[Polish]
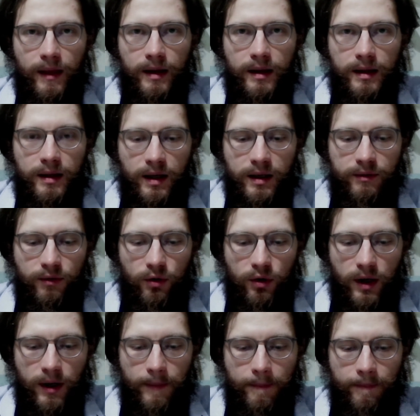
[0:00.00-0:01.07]
jak
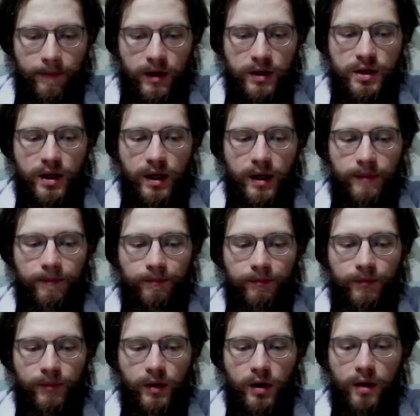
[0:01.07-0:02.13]
Twoje, gdzie
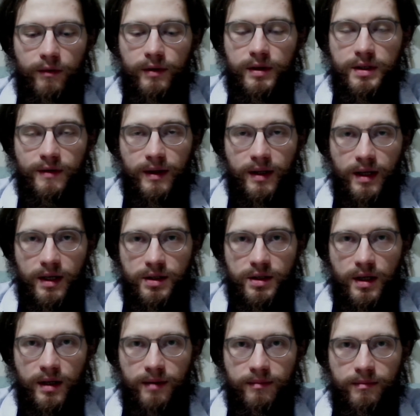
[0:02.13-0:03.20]

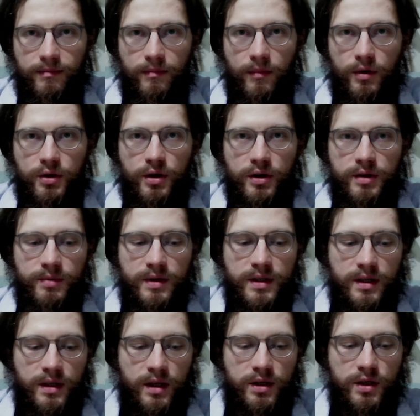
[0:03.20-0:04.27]
COVID-19 może
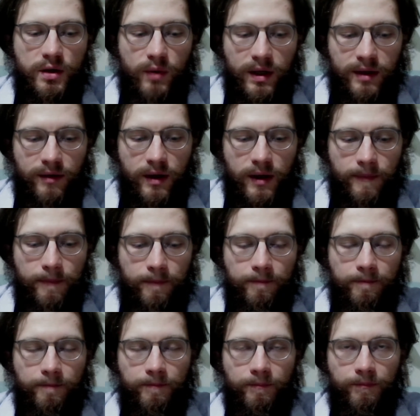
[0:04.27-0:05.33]
rozprzestrzeniać się łatwiej.
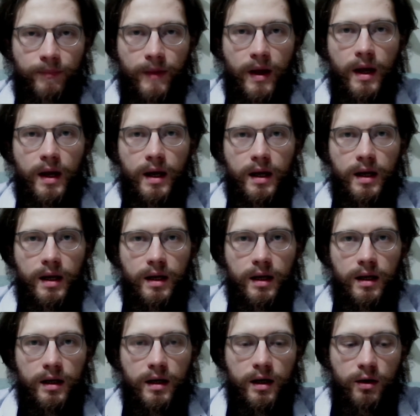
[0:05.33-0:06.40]

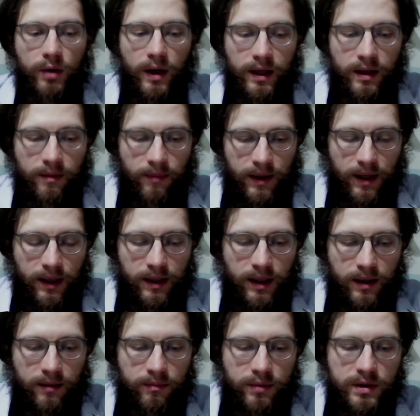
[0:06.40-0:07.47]
Regularne
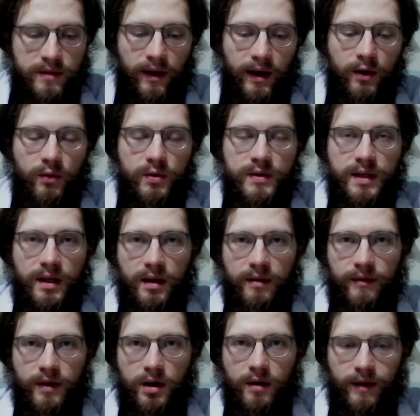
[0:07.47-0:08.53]
badania pozwalają
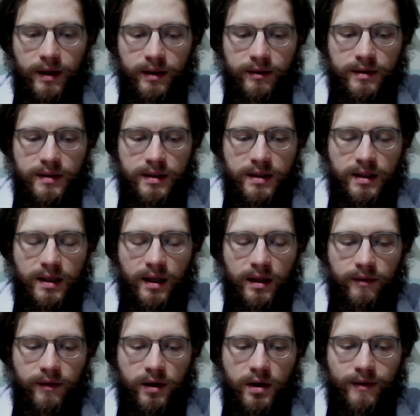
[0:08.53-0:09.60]
zidentyfikować,
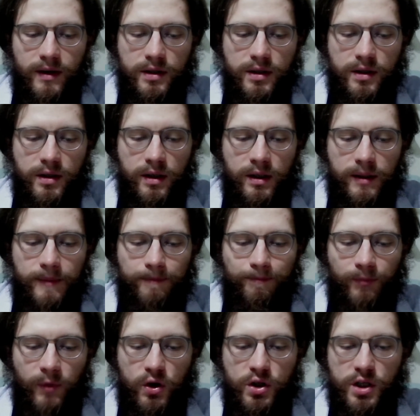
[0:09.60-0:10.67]
zidentyfikować
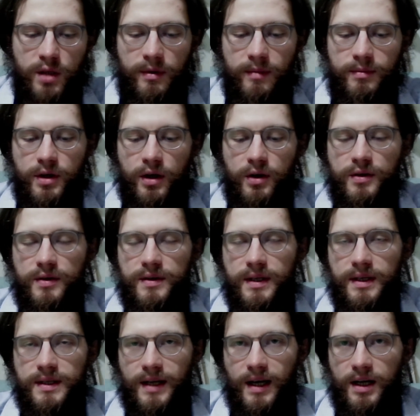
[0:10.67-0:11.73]
osoby
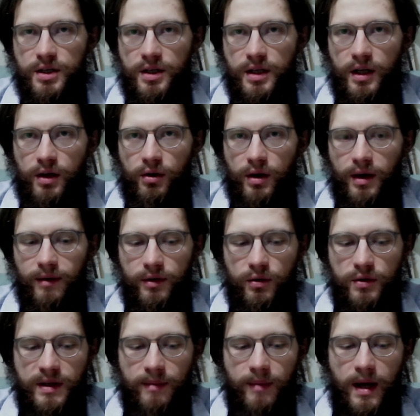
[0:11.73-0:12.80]
przechodzące zakażenie
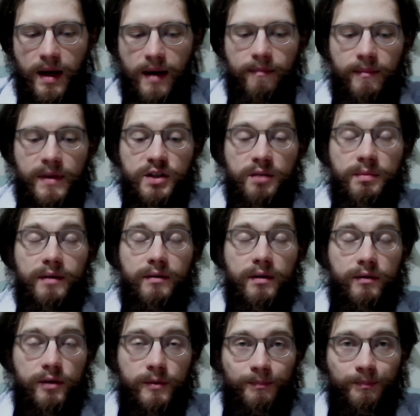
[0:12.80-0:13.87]
koronawirusem bezobjawowo.